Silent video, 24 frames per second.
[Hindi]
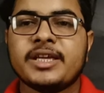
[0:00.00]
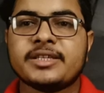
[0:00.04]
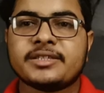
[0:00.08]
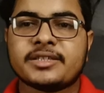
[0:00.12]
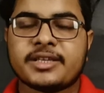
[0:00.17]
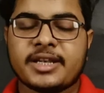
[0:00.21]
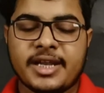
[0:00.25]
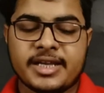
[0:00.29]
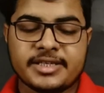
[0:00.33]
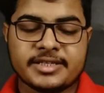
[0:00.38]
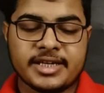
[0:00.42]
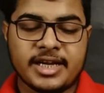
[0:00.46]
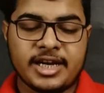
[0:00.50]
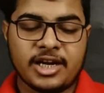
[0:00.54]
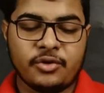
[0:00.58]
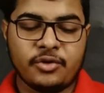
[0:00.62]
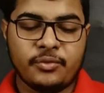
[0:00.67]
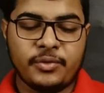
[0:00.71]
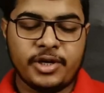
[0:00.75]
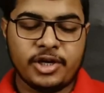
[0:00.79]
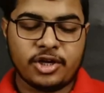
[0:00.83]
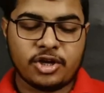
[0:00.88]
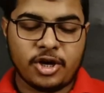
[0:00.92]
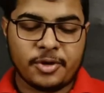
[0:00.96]
स्क्रेच
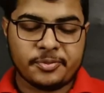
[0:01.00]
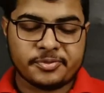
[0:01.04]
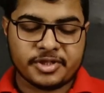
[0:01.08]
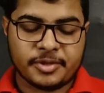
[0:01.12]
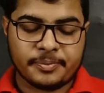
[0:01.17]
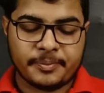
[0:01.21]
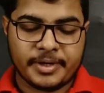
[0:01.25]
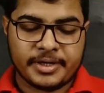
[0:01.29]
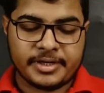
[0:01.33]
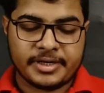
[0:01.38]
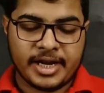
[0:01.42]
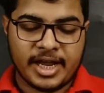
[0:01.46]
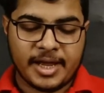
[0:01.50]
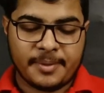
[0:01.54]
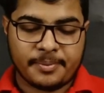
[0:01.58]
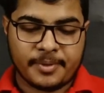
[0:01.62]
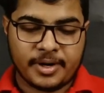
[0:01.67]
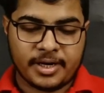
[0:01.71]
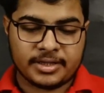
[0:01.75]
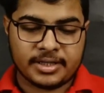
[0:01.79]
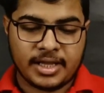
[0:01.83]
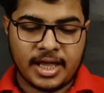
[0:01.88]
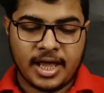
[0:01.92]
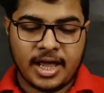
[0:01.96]
एंड विन के ऑप्शन पे
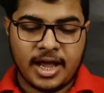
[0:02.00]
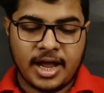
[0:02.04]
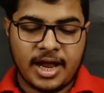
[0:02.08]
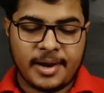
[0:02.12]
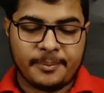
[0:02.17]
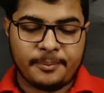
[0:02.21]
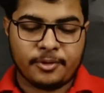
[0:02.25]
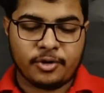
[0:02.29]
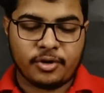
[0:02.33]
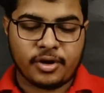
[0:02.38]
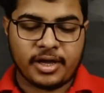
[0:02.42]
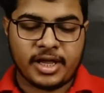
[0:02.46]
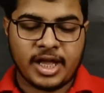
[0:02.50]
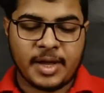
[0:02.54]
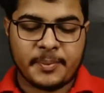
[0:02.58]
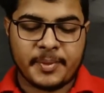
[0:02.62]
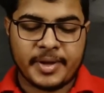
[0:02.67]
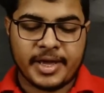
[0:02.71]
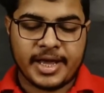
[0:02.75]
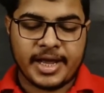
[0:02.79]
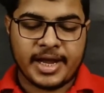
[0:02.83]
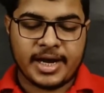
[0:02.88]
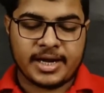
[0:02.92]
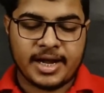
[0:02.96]
टैप करना है आप लोग का यहाँ पे